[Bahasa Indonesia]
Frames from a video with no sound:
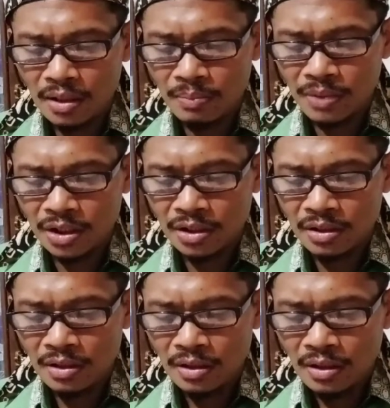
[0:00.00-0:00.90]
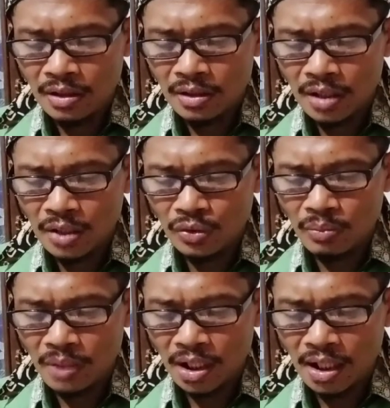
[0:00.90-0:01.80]
iblis, yaitu
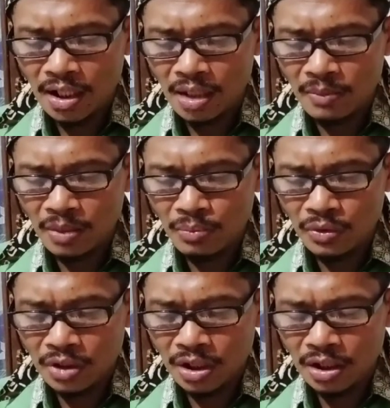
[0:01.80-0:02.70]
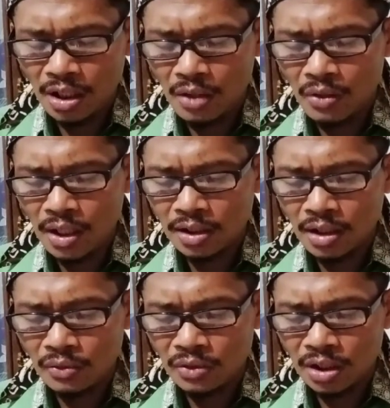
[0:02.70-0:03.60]
mereka yang menyebut dirinya orang
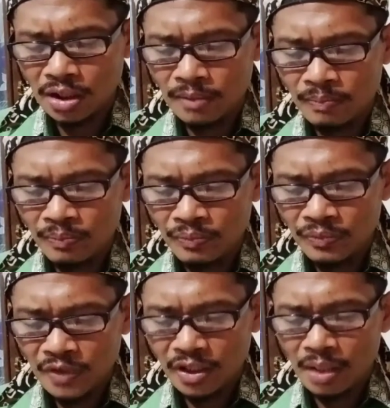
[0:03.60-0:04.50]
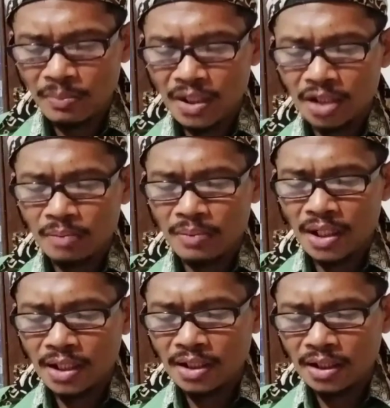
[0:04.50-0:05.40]
Yahudi, tetapi yang
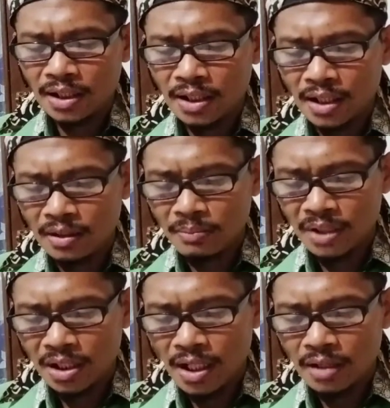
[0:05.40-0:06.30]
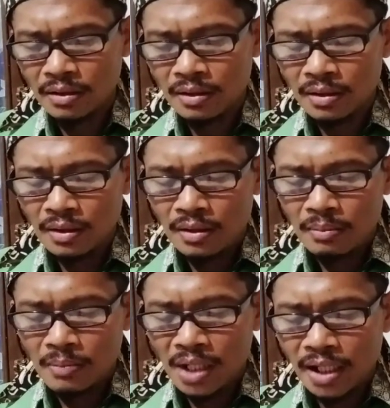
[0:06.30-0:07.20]
sebenarnya tidak demikian,
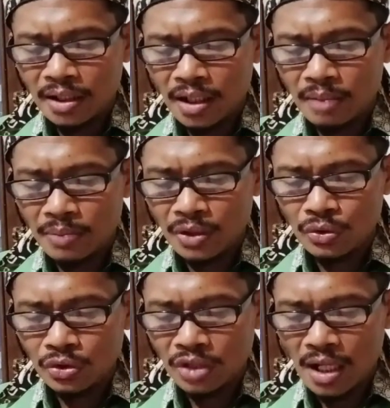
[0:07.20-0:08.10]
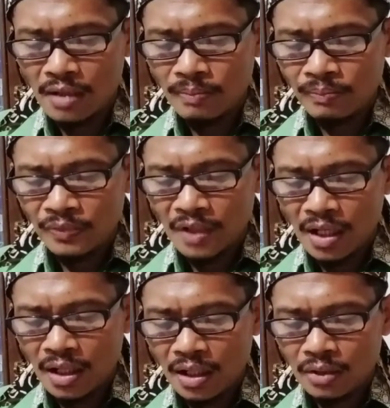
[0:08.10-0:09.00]
melainkan berdusta,
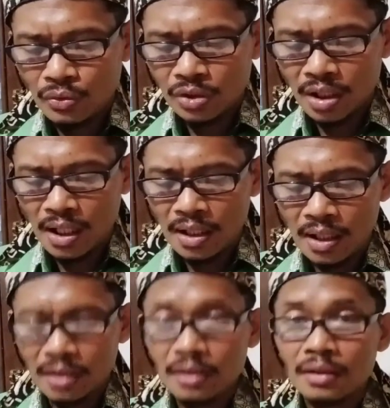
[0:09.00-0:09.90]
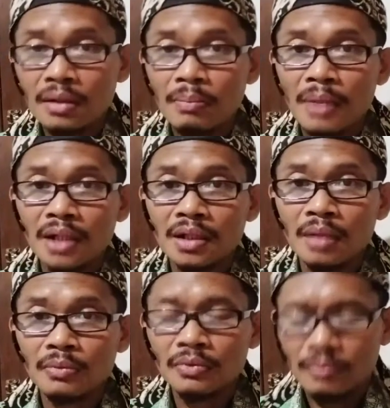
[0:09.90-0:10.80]
akan kuserahkan kepadamu.